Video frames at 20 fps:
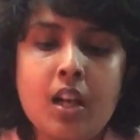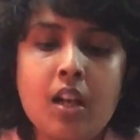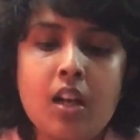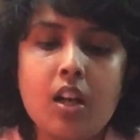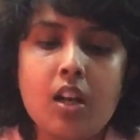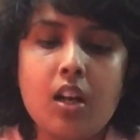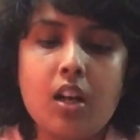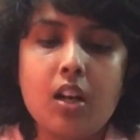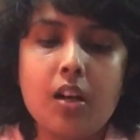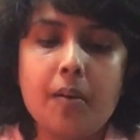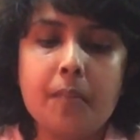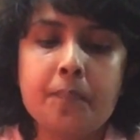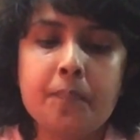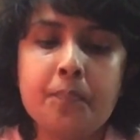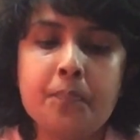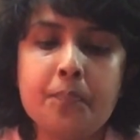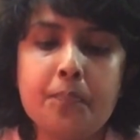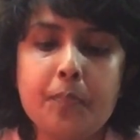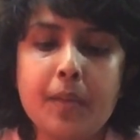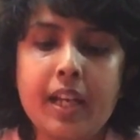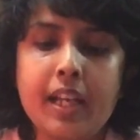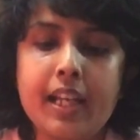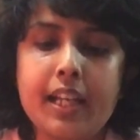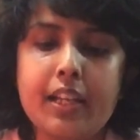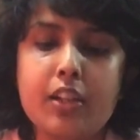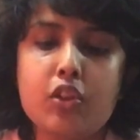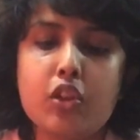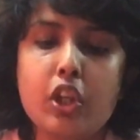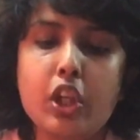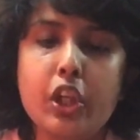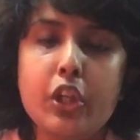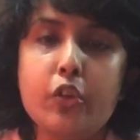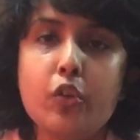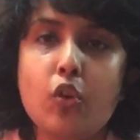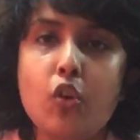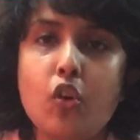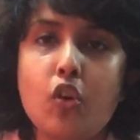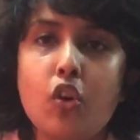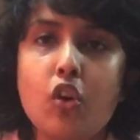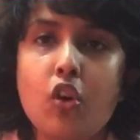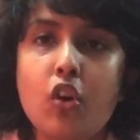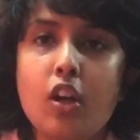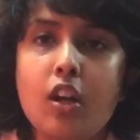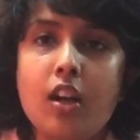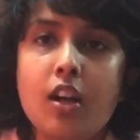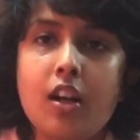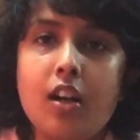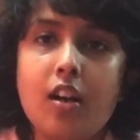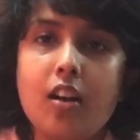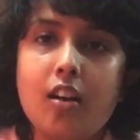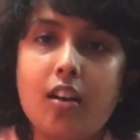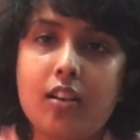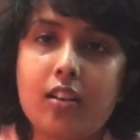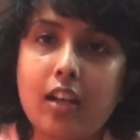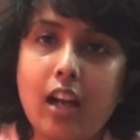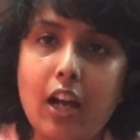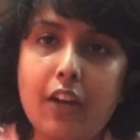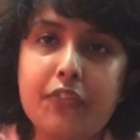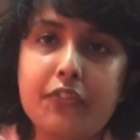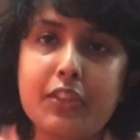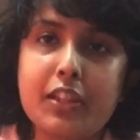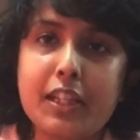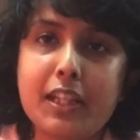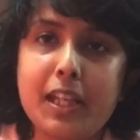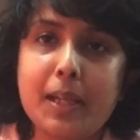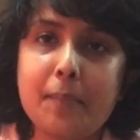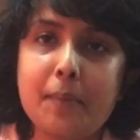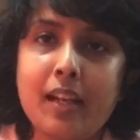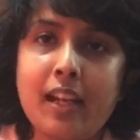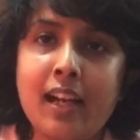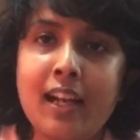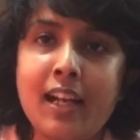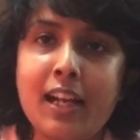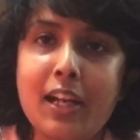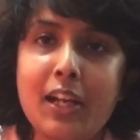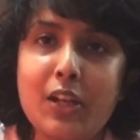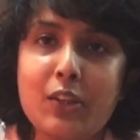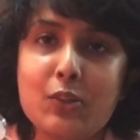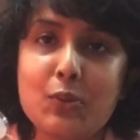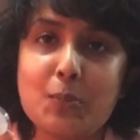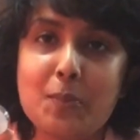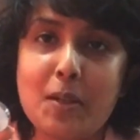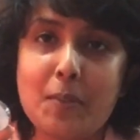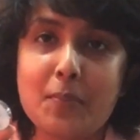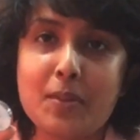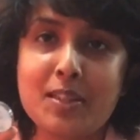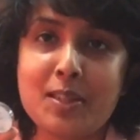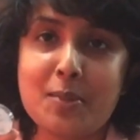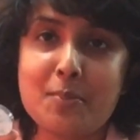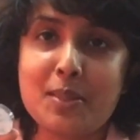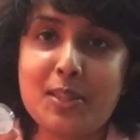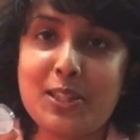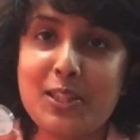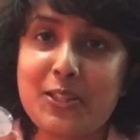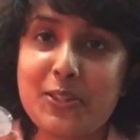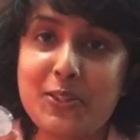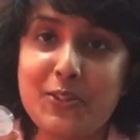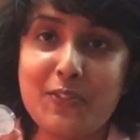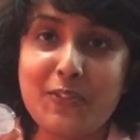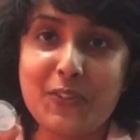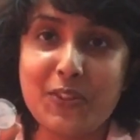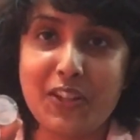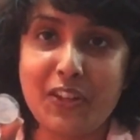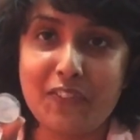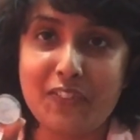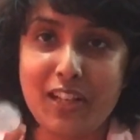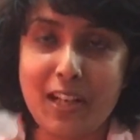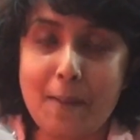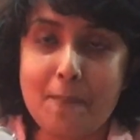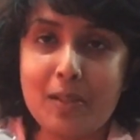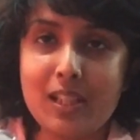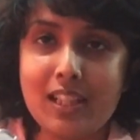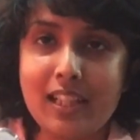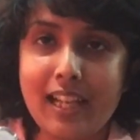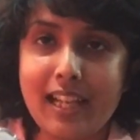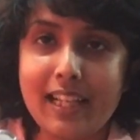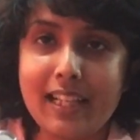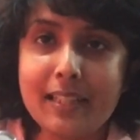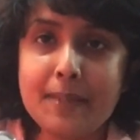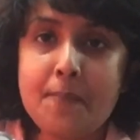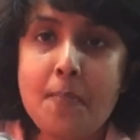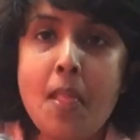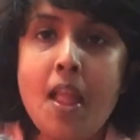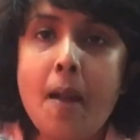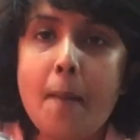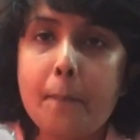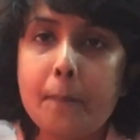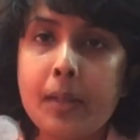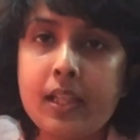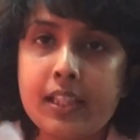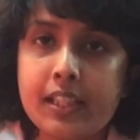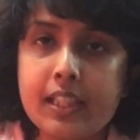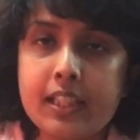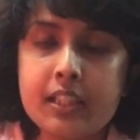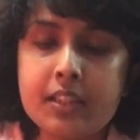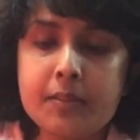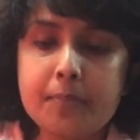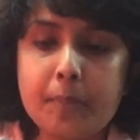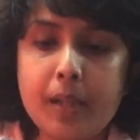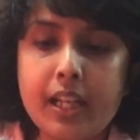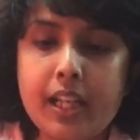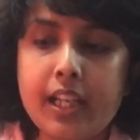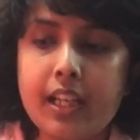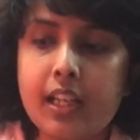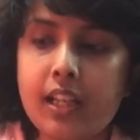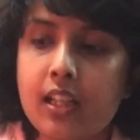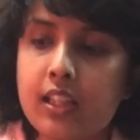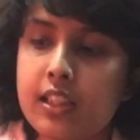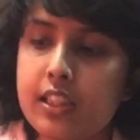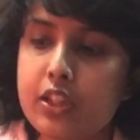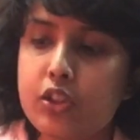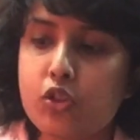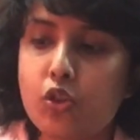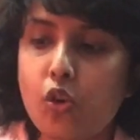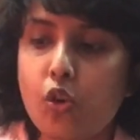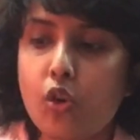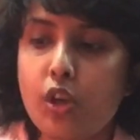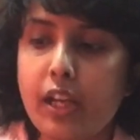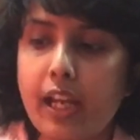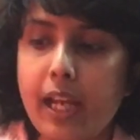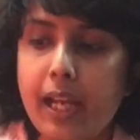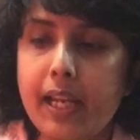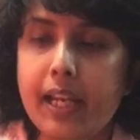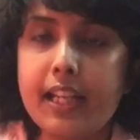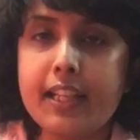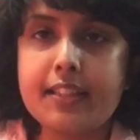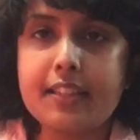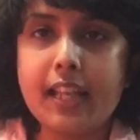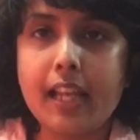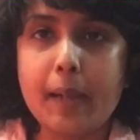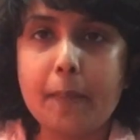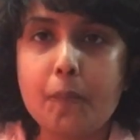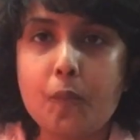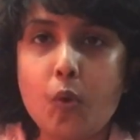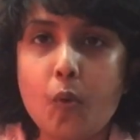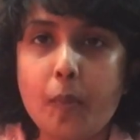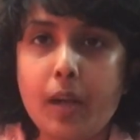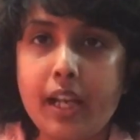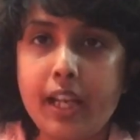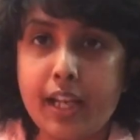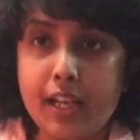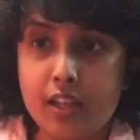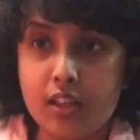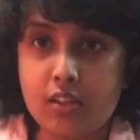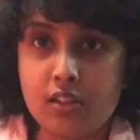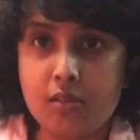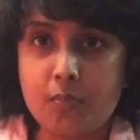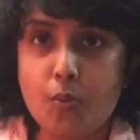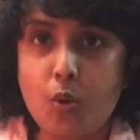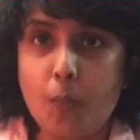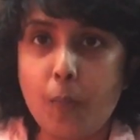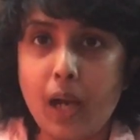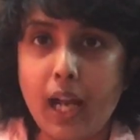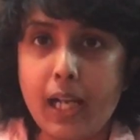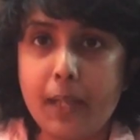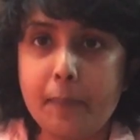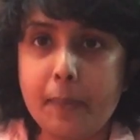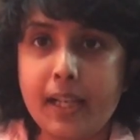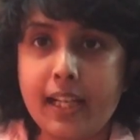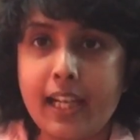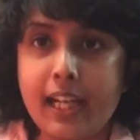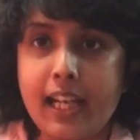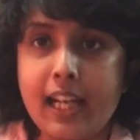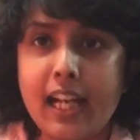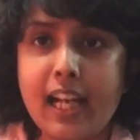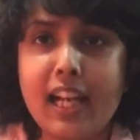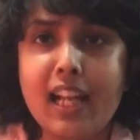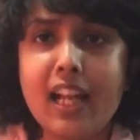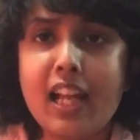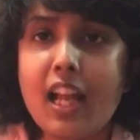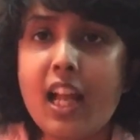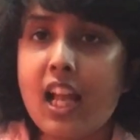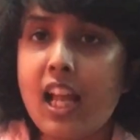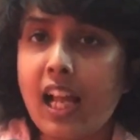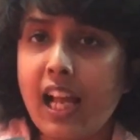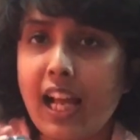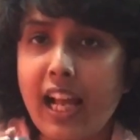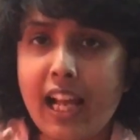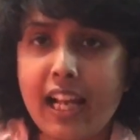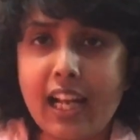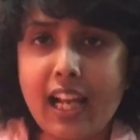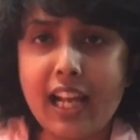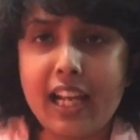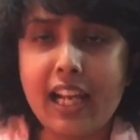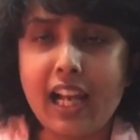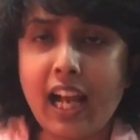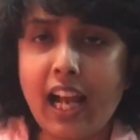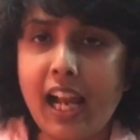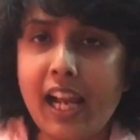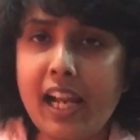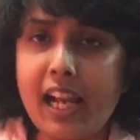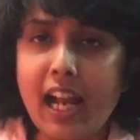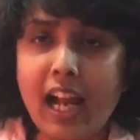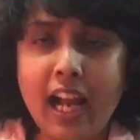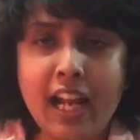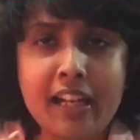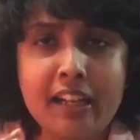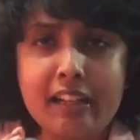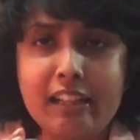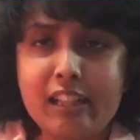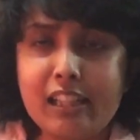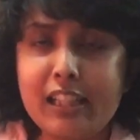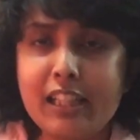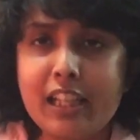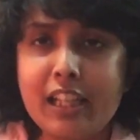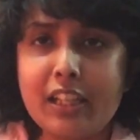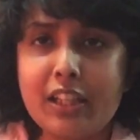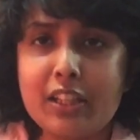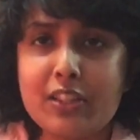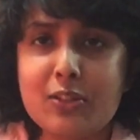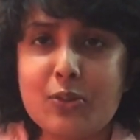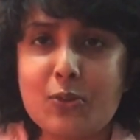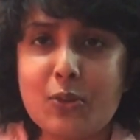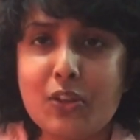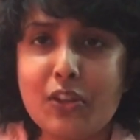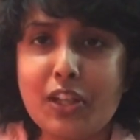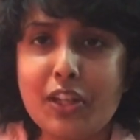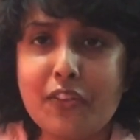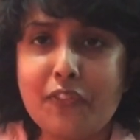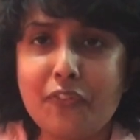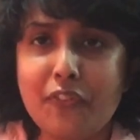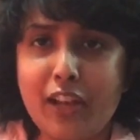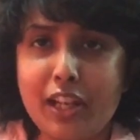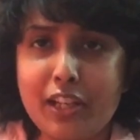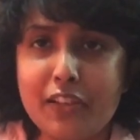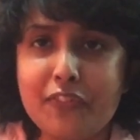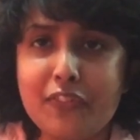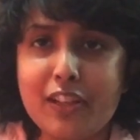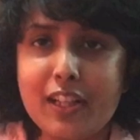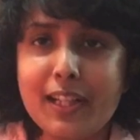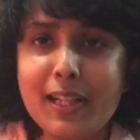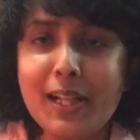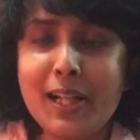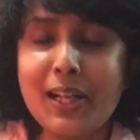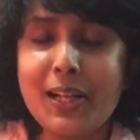आ, मैंने इनको क्राफ्ट करके बनाया है तो मेरे पास अभी 64 अवेलेबल नहीं है बट यस yes, मैंने इसको गे, इस गेम को मैंने मोबाइल पे खेला है एंड आई एंड आई रियली अंडरस्टूड इट वेरी वेल